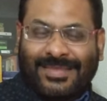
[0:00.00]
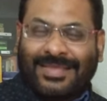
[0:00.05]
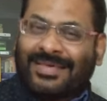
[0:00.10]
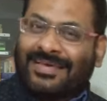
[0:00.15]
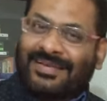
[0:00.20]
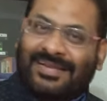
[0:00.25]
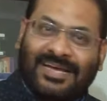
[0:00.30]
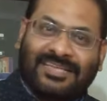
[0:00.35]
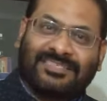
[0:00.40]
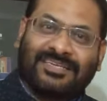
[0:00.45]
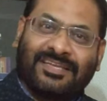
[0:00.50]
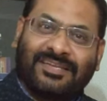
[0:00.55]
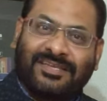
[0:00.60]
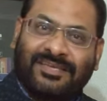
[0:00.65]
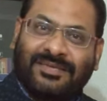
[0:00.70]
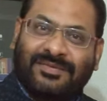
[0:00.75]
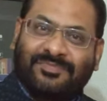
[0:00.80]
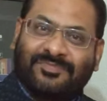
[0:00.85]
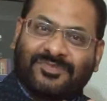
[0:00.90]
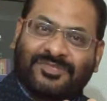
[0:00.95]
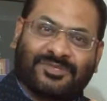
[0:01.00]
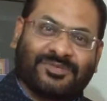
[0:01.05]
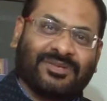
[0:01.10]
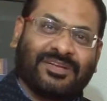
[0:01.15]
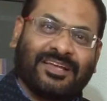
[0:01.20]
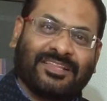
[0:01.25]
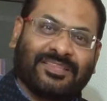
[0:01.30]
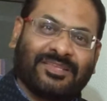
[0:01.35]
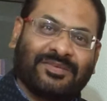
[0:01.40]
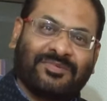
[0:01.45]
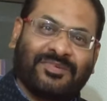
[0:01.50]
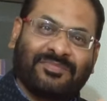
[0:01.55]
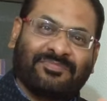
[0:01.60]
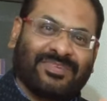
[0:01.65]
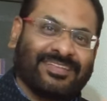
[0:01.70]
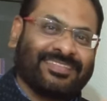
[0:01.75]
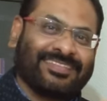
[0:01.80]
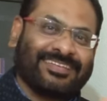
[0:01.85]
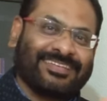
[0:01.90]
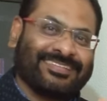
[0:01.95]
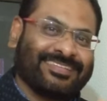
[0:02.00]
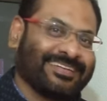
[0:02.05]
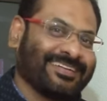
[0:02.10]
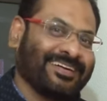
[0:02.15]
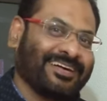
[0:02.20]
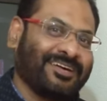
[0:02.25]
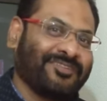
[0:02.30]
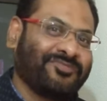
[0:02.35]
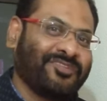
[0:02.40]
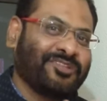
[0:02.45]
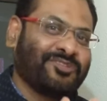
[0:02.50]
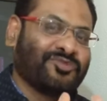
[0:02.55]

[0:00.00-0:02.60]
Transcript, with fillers: राजा ने मुस्कुराते हुए मंत्री से कहा फिर